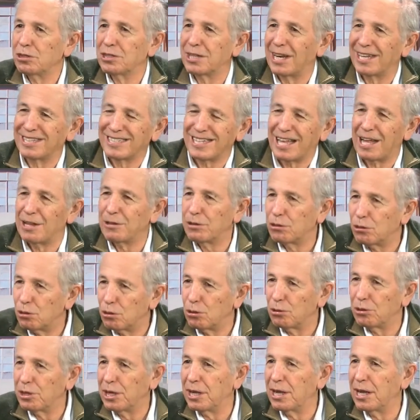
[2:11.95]

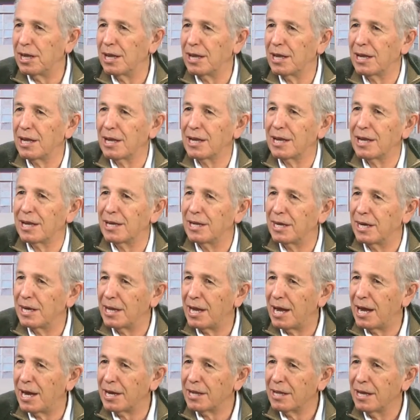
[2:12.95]
tratando de
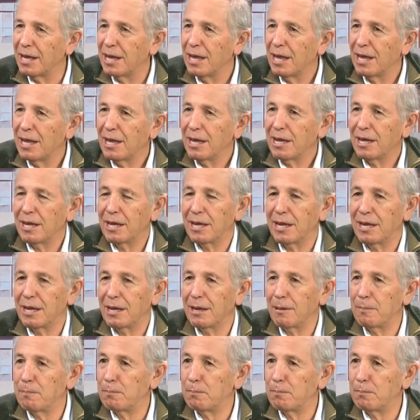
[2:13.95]
generar eh,